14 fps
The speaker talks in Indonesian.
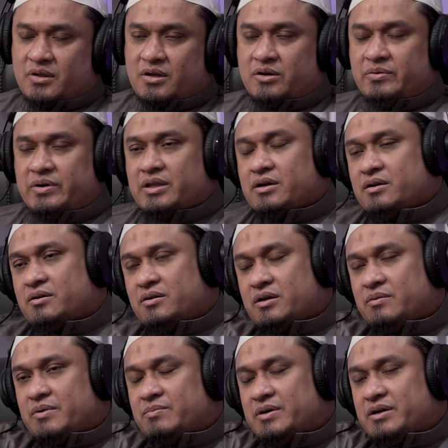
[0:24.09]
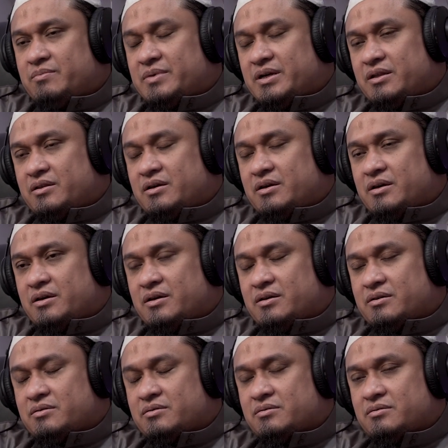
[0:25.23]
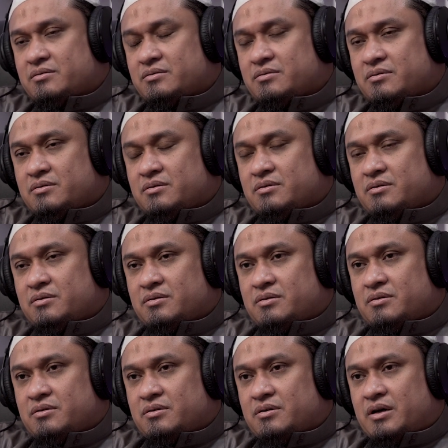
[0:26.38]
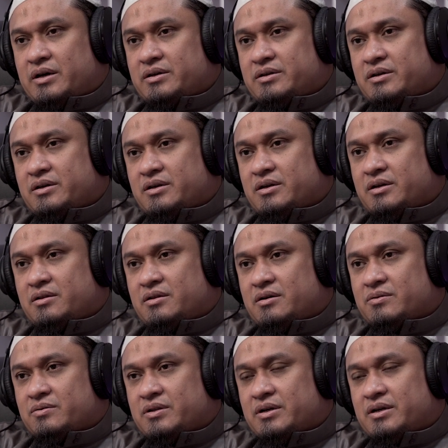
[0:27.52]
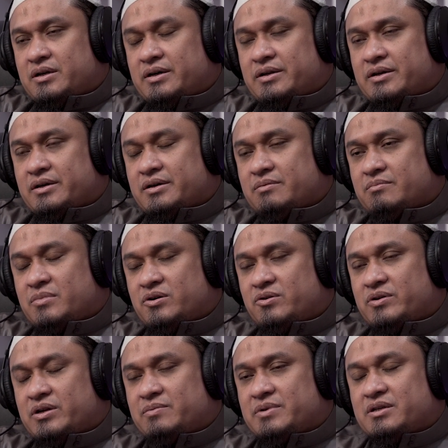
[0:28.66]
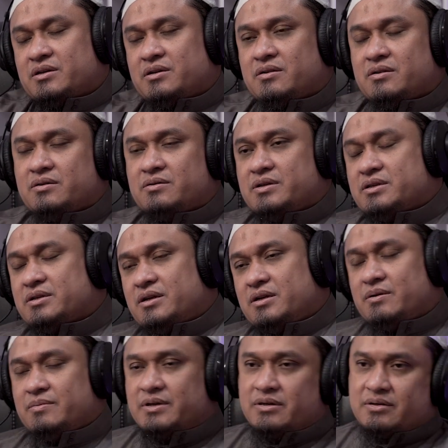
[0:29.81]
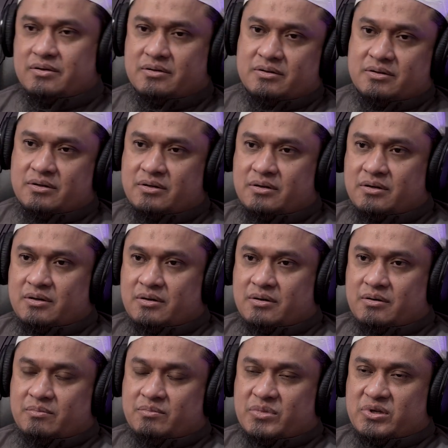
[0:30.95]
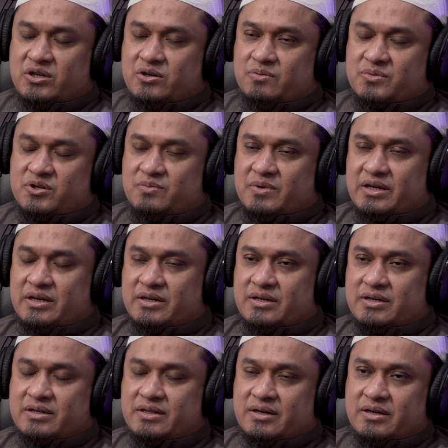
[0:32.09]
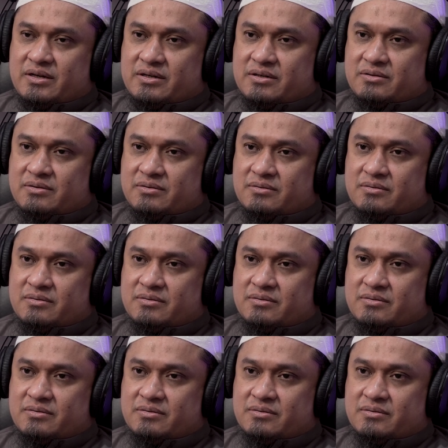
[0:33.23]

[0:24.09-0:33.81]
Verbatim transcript: Diriwayatkan oleh Imam Ahmad dari Aisyah radhiyallahu taala anha bahwa Nabi Shallallahu alaihi wasallam mencium sebagian istrinya.